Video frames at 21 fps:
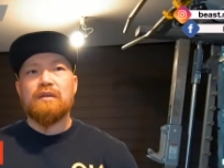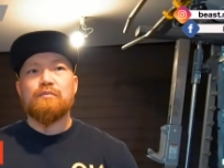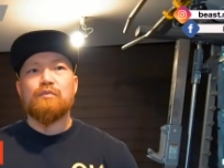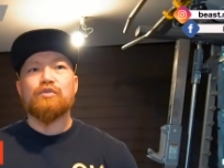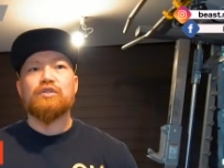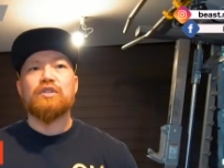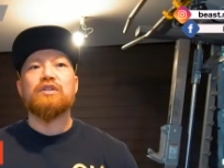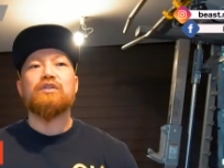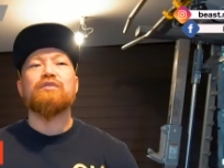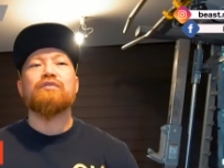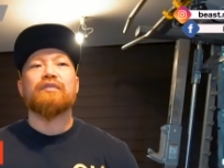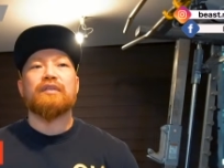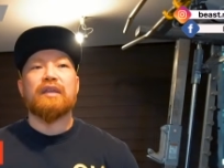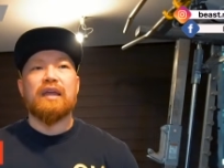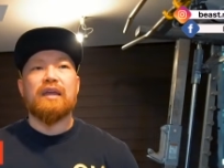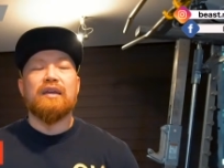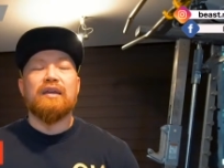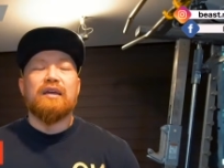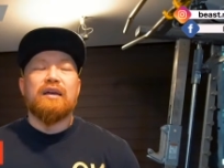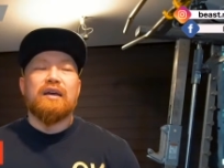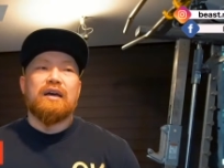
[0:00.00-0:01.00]
もちろん
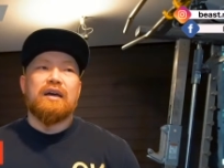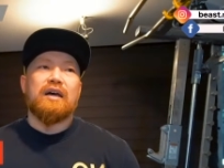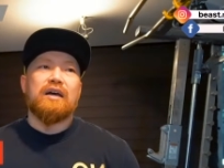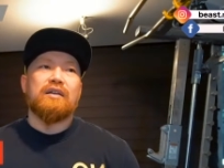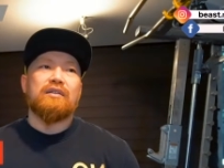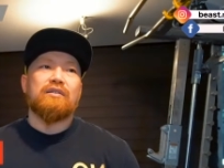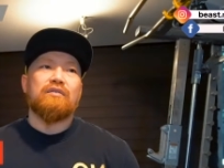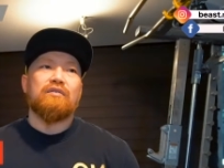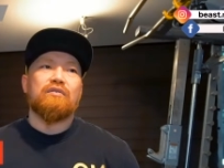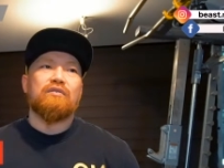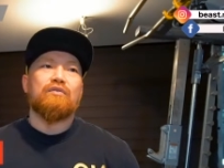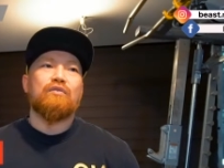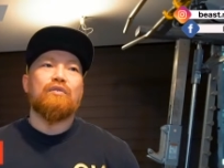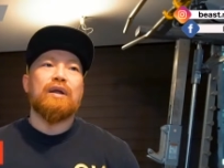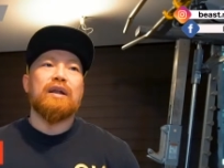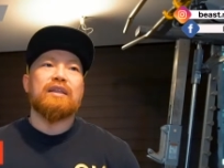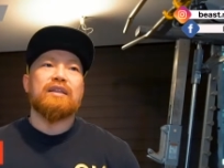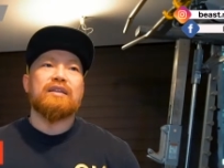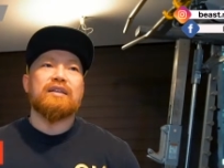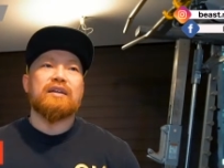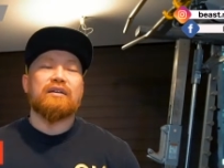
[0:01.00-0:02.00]
ね、あの、
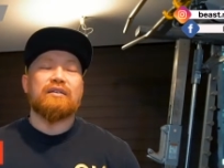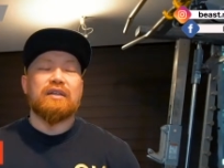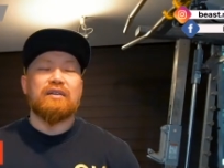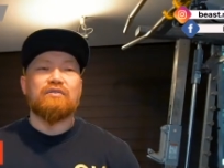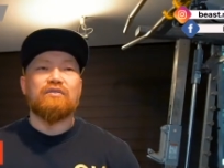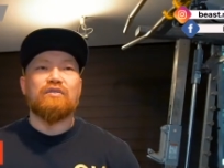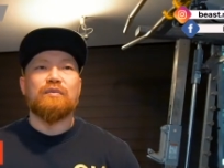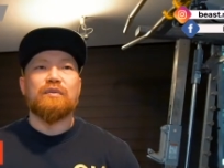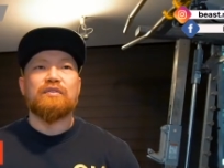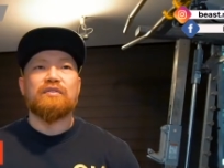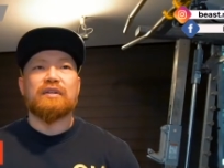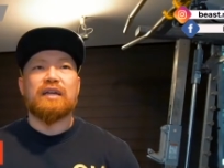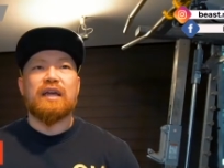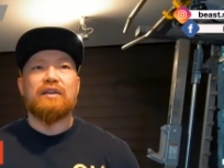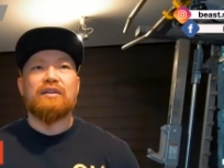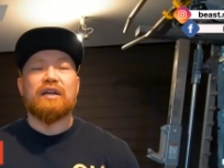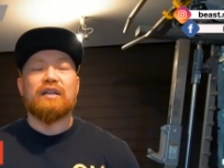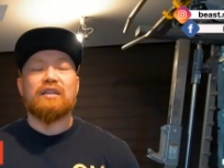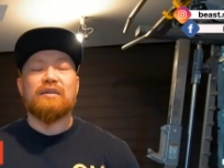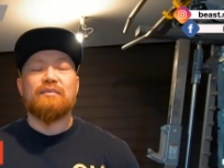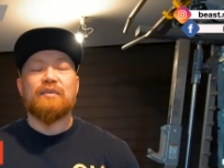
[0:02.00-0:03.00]
壊れてなくて丈夫に使え
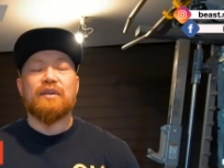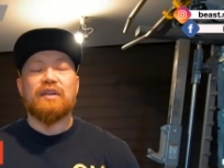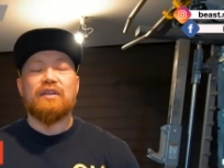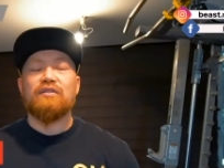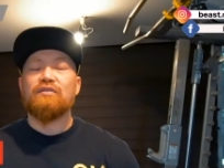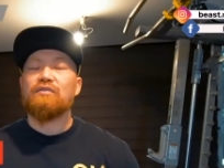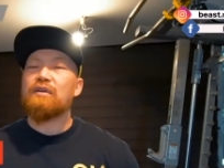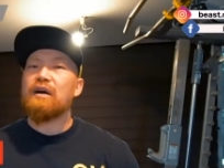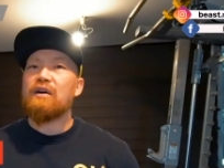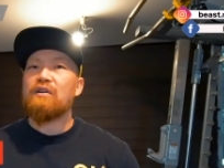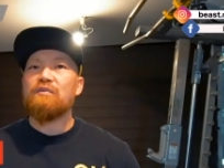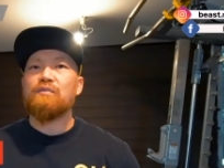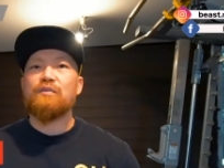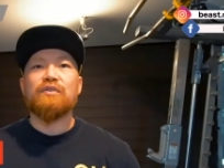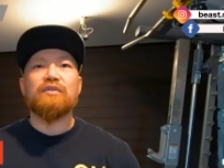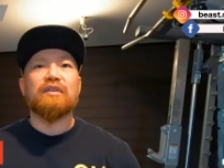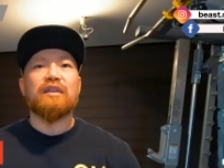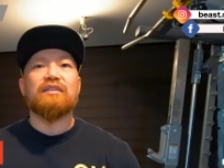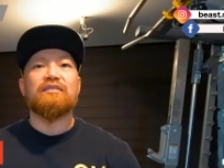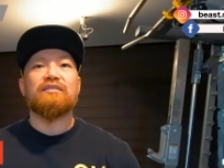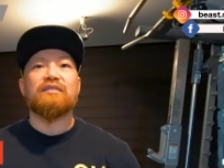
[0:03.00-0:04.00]
る方もいるとは思
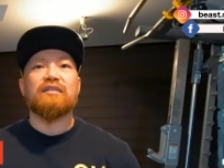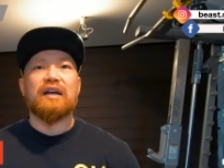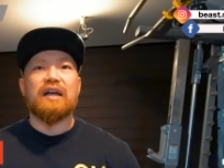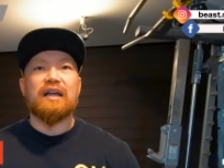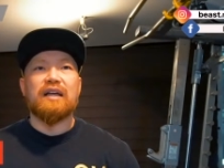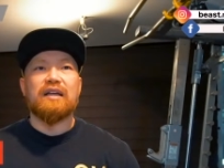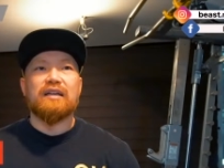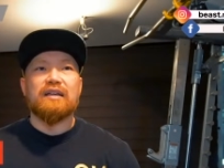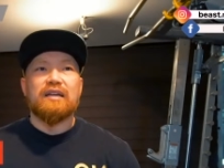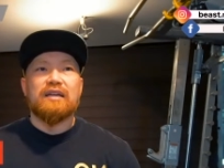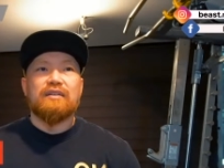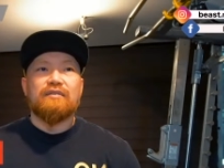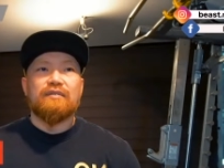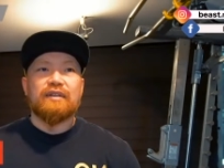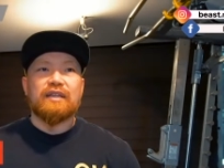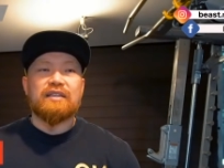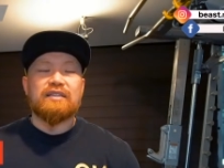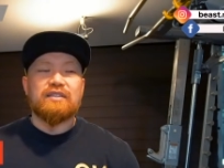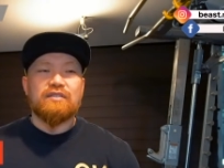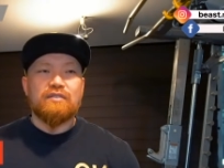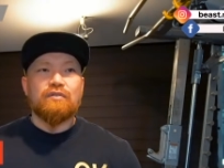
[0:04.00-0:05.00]
うんですが、
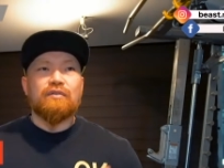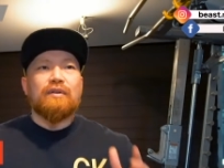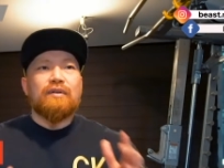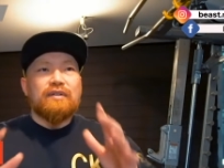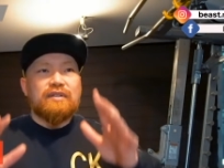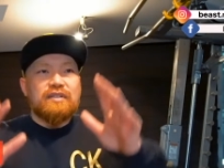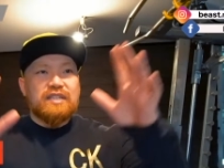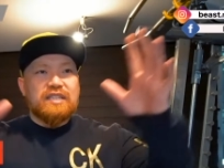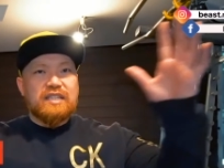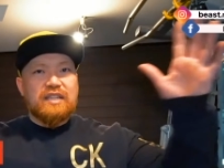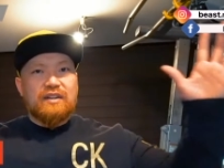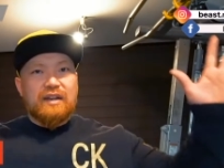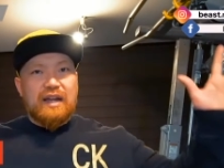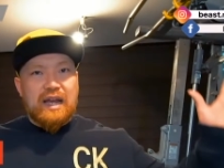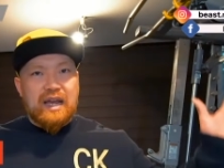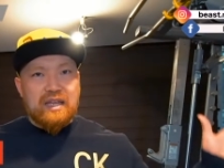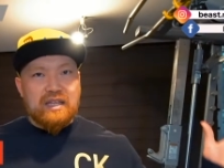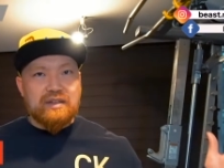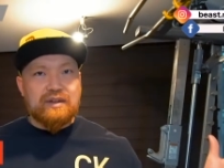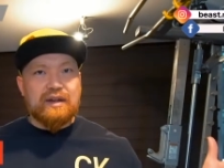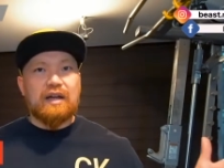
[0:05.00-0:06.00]
私の知ってる
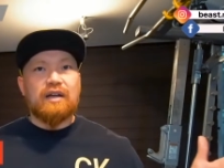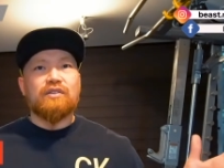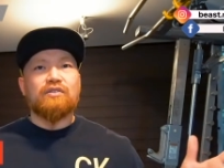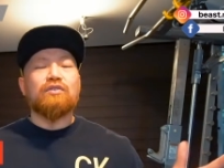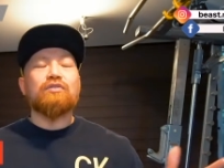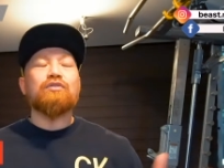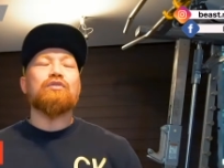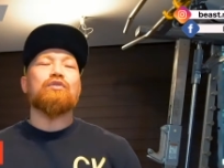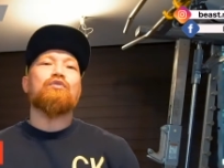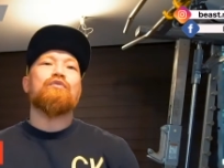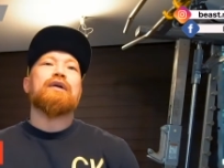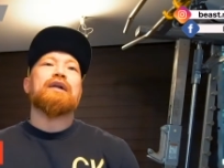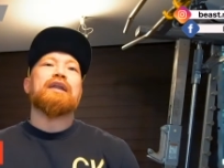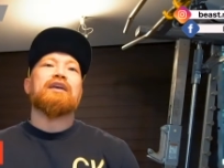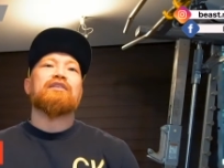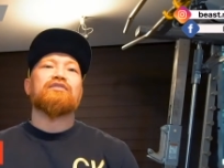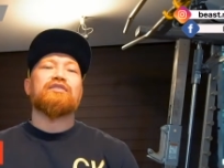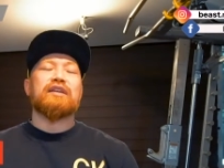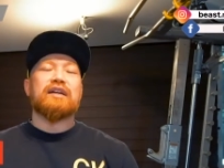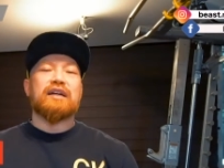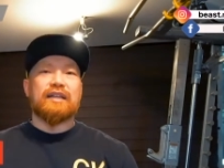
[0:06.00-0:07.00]
範囲ではちょっと壊れ
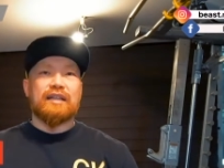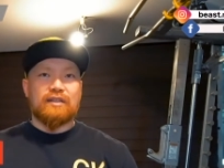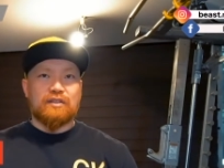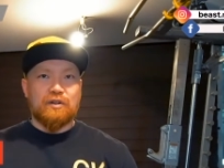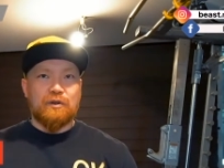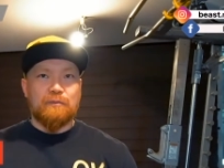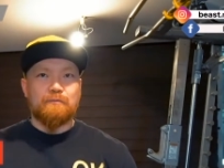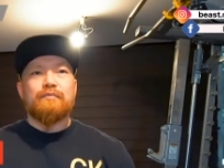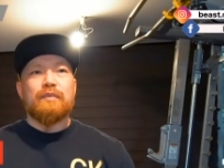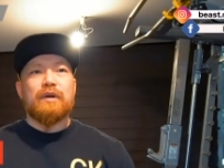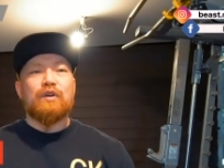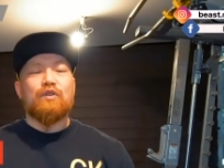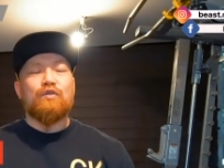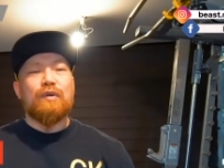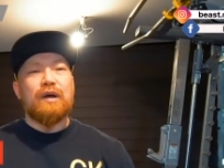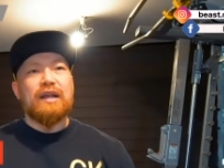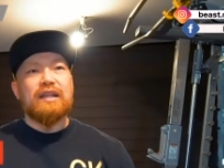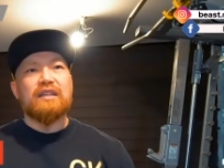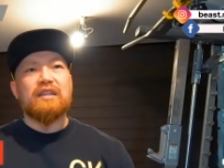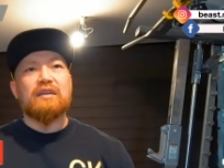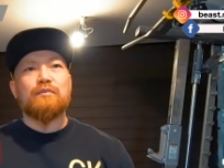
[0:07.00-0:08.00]
やすいかなと。まあ、
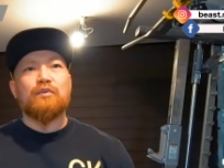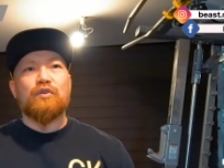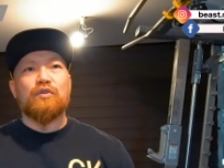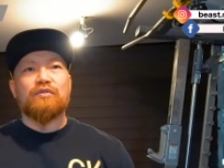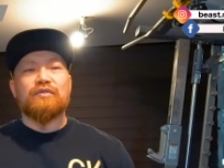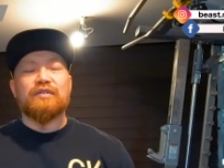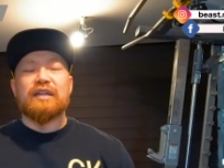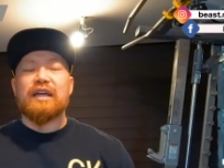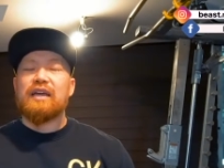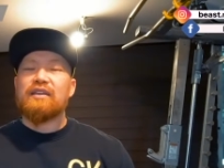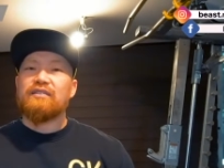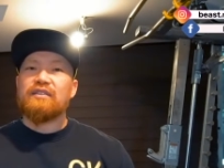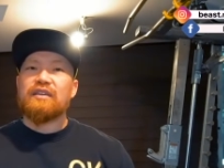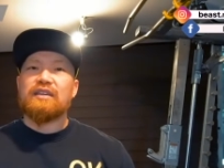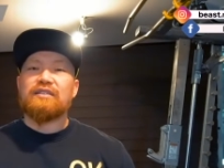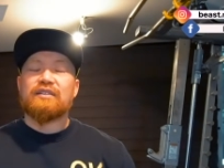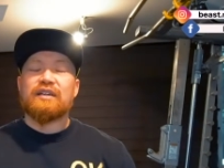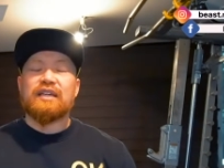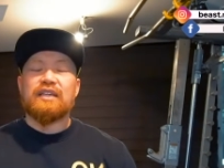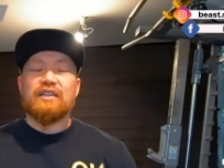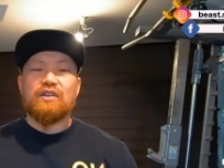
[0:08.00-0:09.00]
壊れても使いやすい
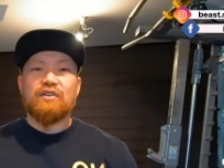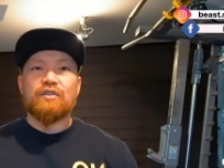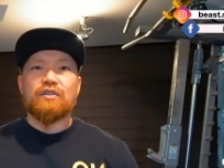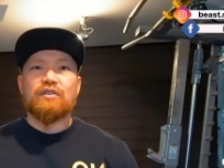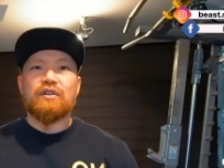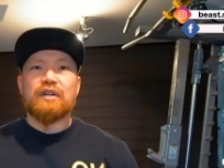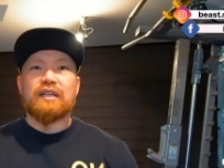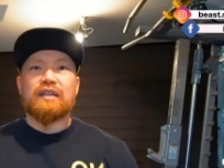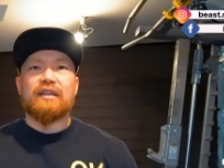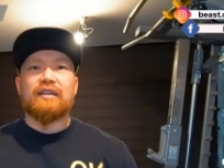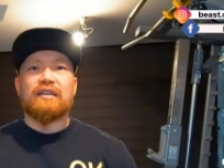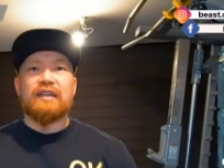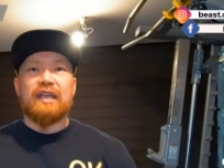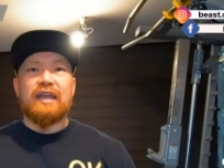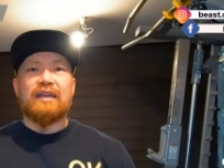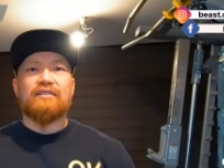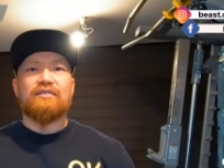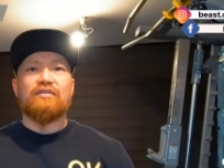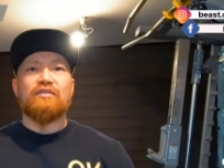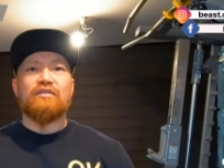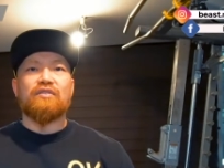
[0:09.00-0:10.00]
やつがいいよっていう方にね、
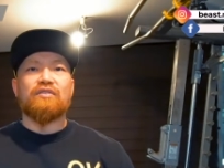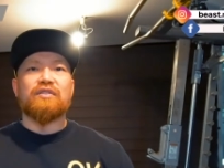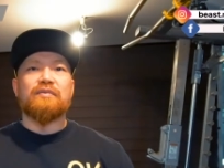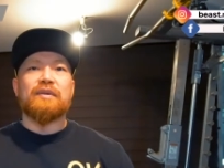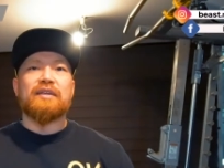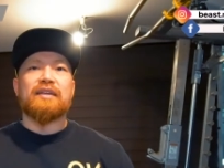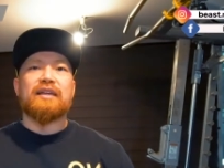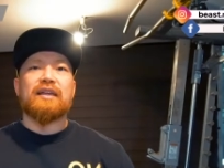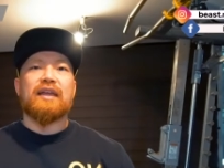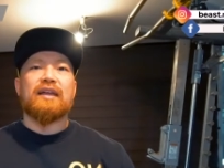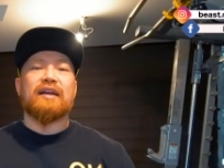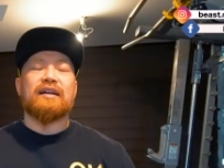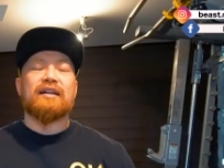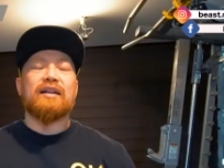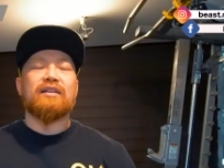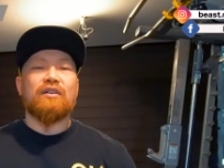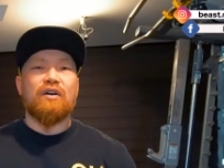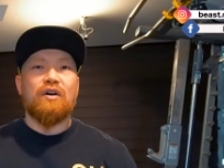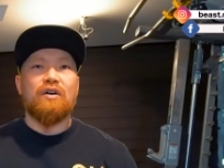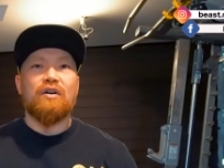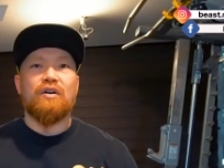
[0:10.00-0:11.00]
すごくおすすめじゃないかなと